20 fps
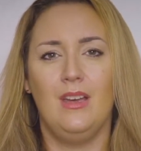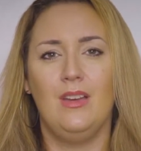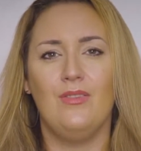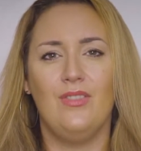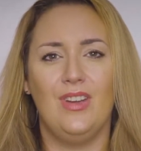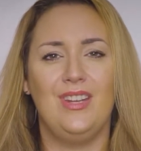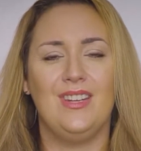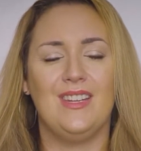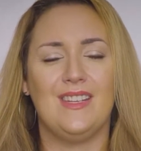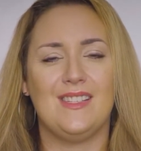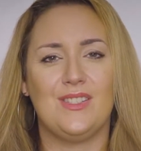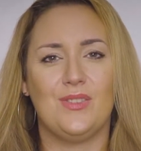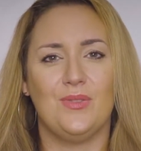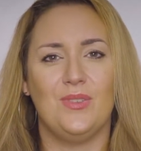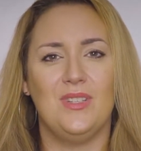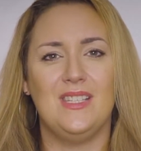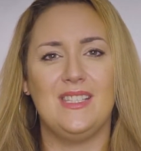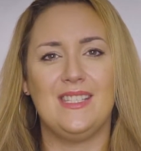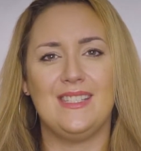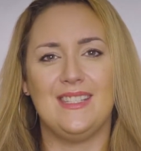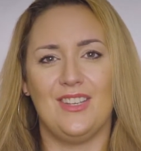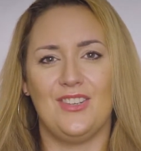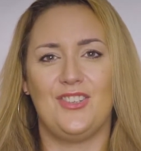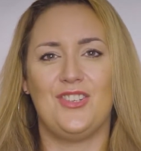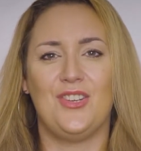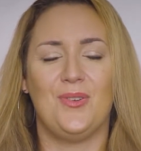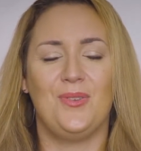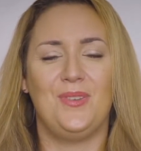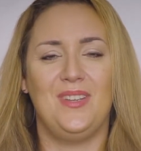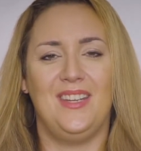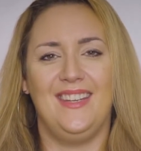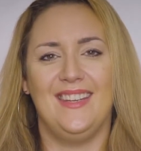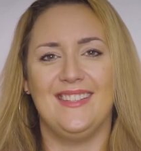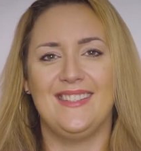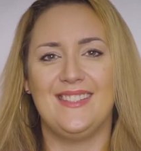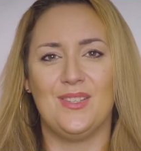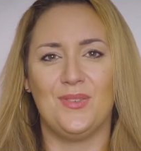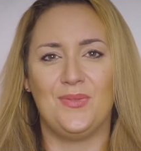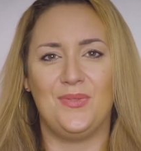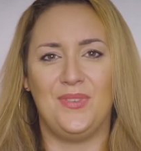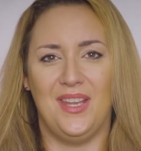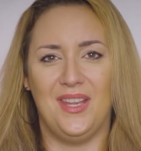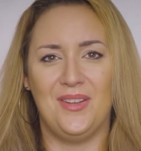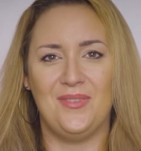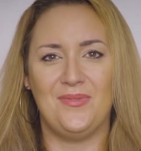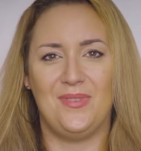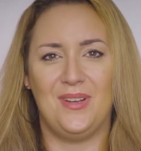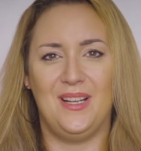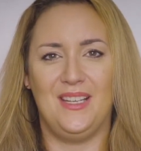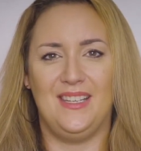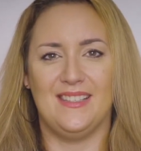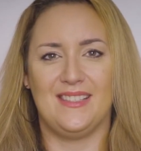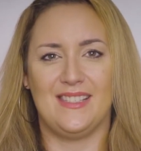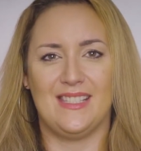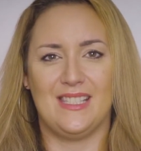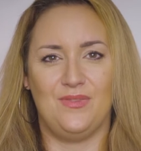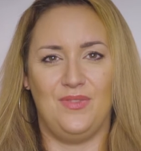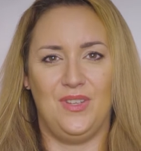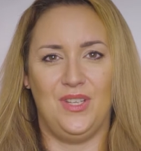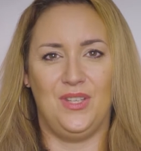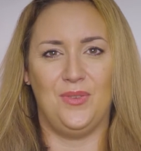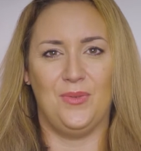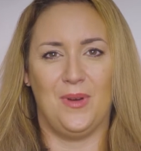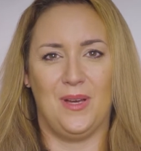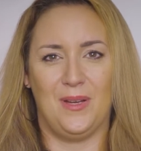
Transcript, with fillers: Wenn das so ist, dann schau dir jetzt auf jeden Fall dieses Video